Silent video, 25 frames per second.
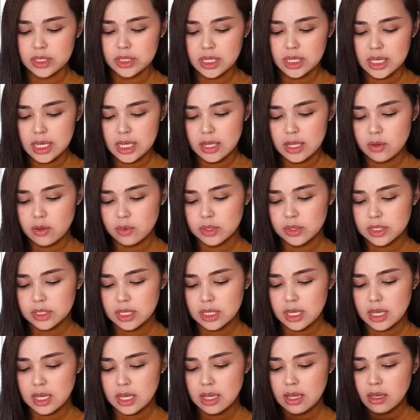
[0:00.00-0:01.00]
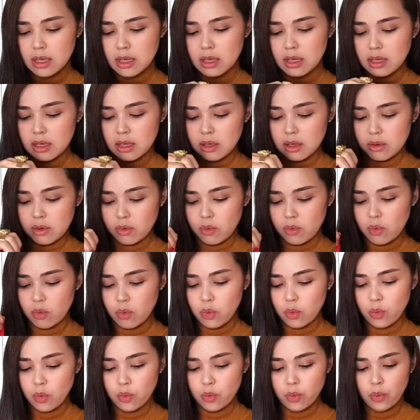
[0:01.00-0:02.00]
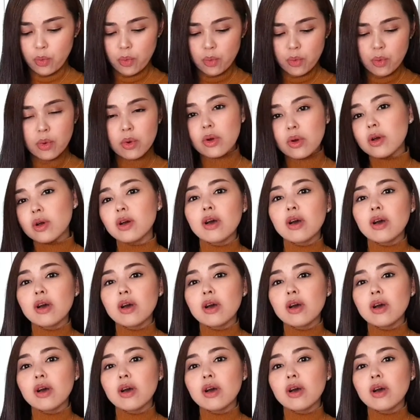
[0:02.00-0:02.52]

สีดูสโอู้อู้